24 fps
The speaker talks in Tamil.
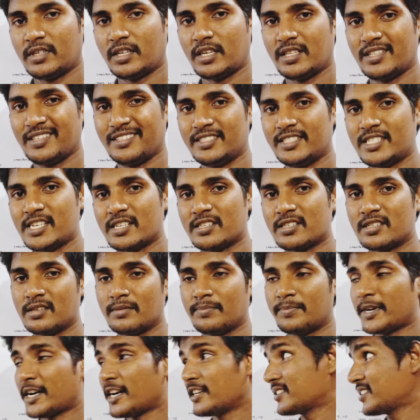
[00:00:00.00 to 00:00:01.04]
அது ஜஸ்ட்
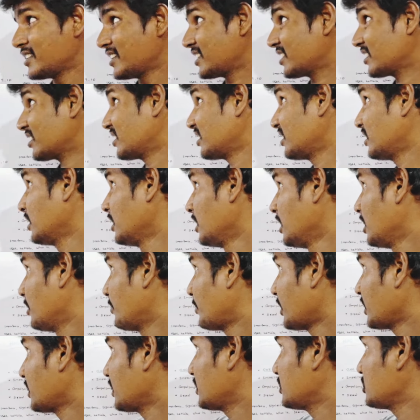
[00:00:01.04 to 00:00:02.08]
பாஸ் எனக்கு
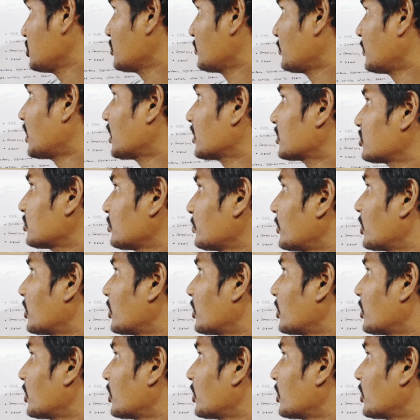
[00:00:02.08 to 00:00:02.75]
பதினஞ்சு மார்க்ஸ்